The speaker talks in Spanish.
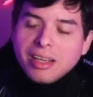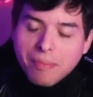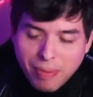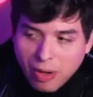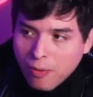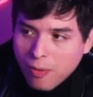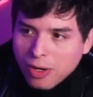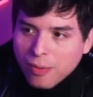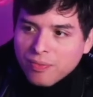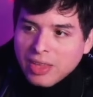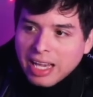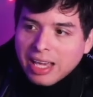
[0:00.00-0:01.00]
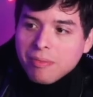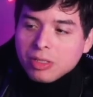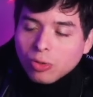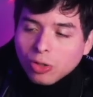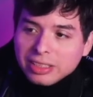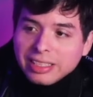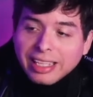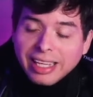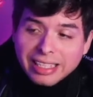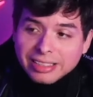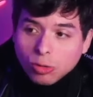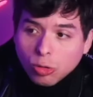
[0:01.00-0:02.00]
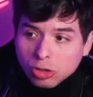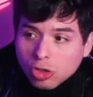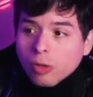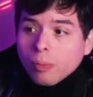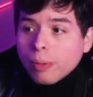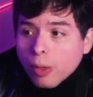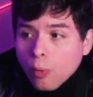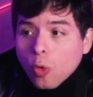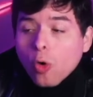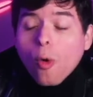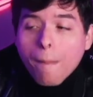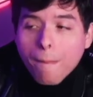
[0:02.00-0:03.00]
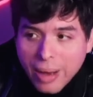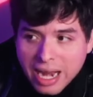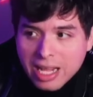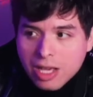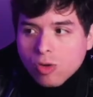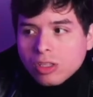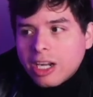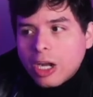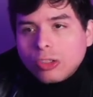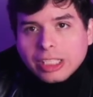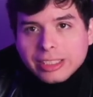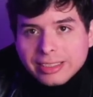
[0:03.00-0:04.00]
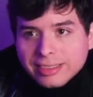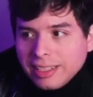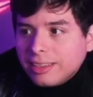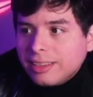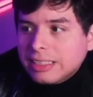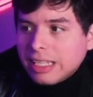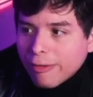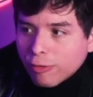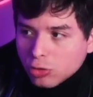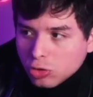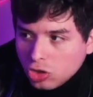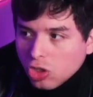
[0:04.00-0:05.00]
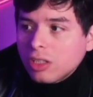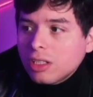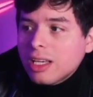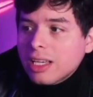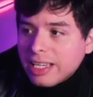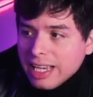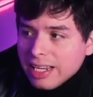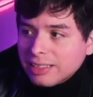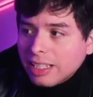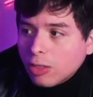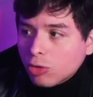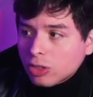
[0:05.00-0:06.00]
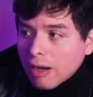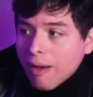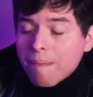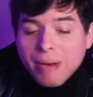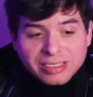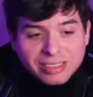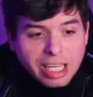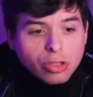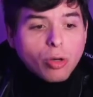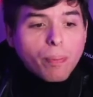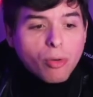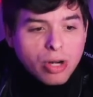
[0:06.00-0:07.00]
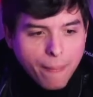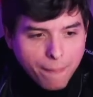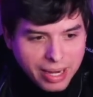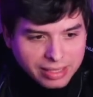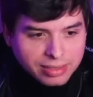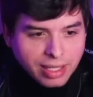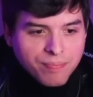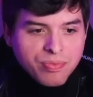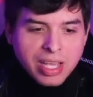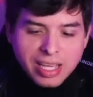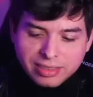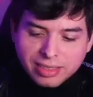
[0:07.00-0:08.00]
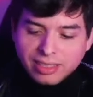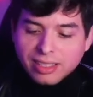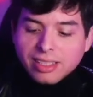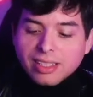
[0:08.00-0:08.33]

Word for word: Pero bueno, aquí mismo dice que la situación provocó pánico entre los asistentes a la función, quienes se encontraban paseando por la plaza. Es decir,